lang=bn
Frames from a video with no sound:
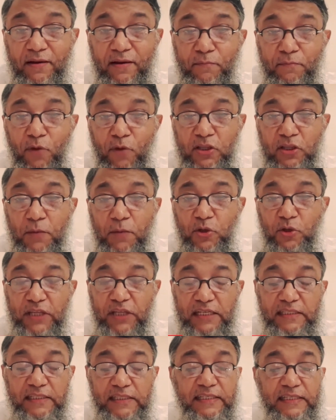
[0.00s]
মতামত
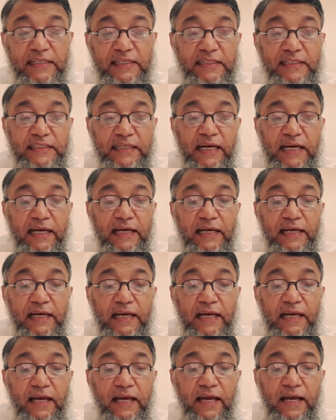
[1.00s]
আসতেছে যেটা
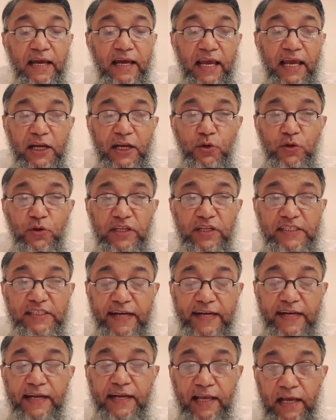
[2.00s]
একটু
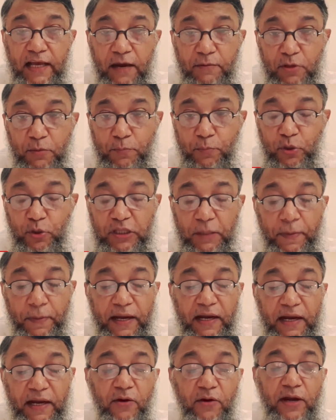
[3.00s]
ডিস্ট্র্যাক্টিং আমি তো পড়তে
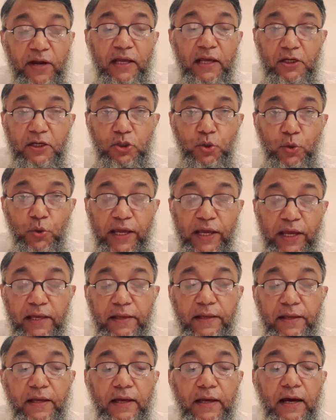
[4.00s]
পারি না ওটা একটু দূরে
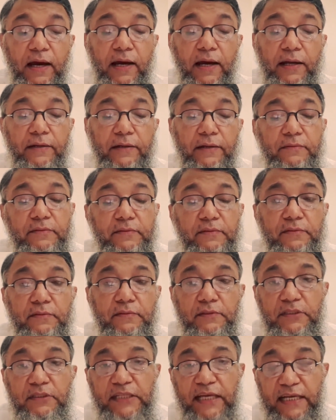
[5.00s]
আর
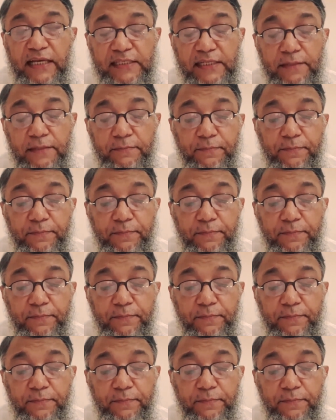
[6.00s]
ঠিক আছে